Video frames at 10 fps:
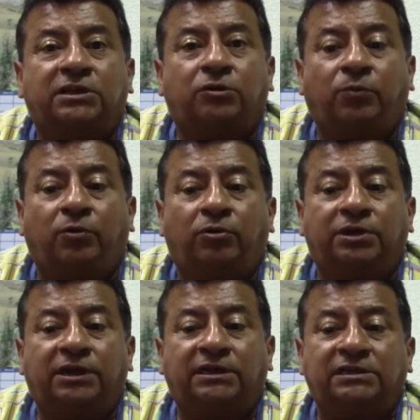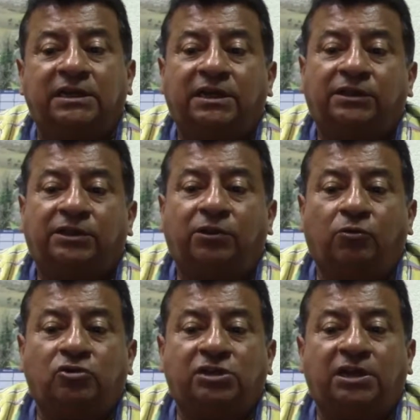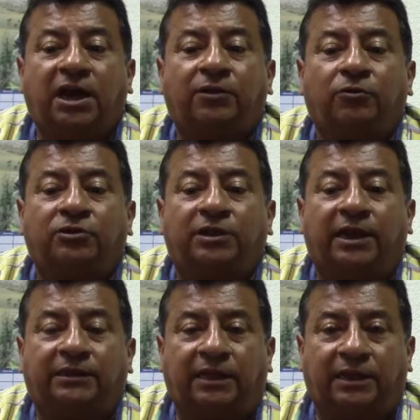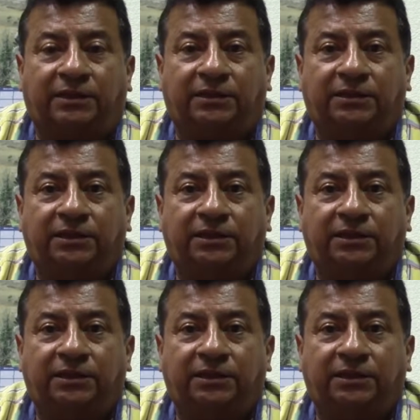Antropológicas de 12 a 2 de la tarde.